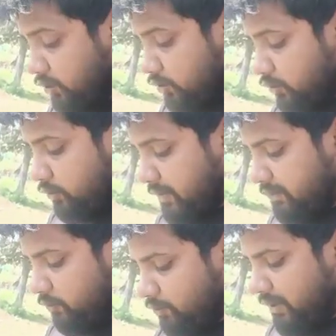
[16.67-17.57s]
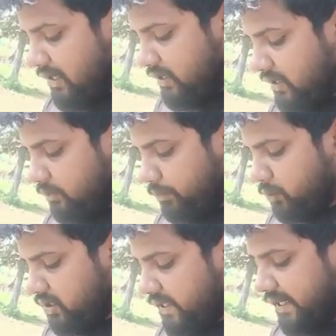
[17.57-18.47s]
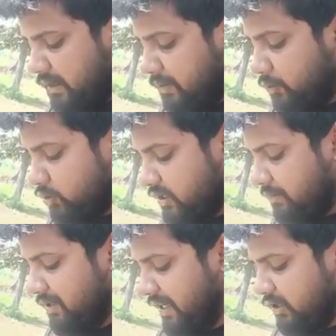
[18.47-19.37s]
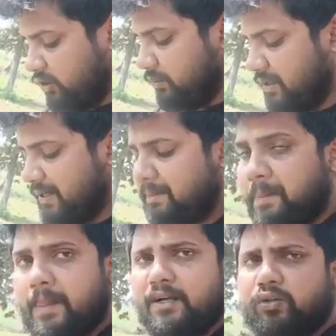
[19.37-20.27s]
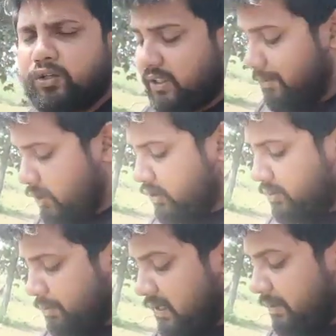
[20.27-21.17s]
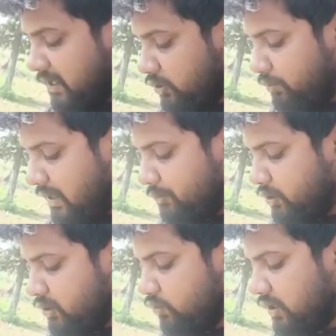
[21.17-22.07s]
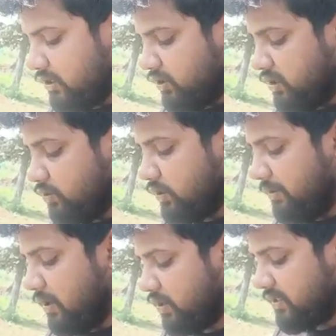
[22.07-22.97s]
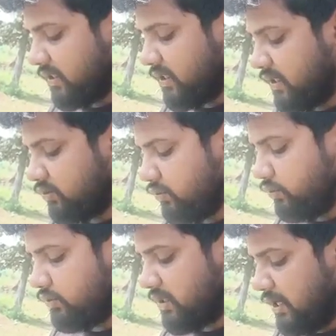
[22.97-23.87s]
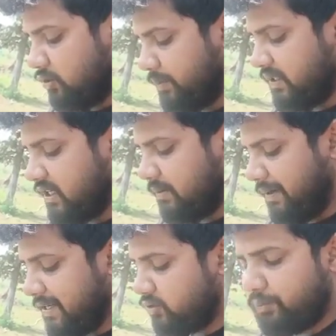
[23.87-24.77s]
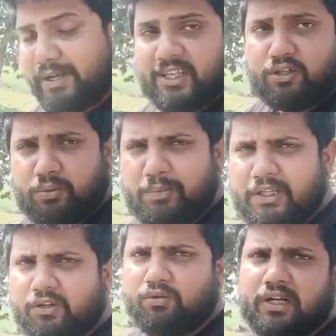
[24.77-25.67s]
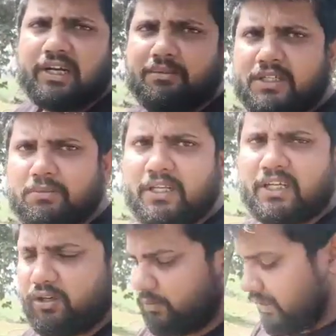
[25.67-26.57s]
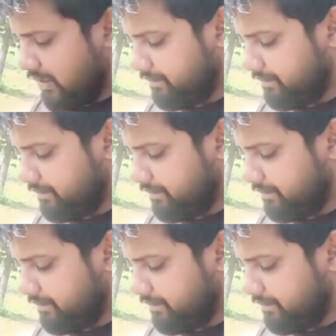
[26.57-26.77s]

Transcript: वो वहीं मूँगफली पोस्ता दाना में कुछ नरमी देखने को मिली तो किसान भाई सबसे पहले बता दूँ मैं आपको गेहूँ का तो गेहूँ का भाव रहा सत्रह सौ रुपये से लेकर बाईस सौ पैंतीस रुपये प्रति क्विंटल के बीच में देखने को मिला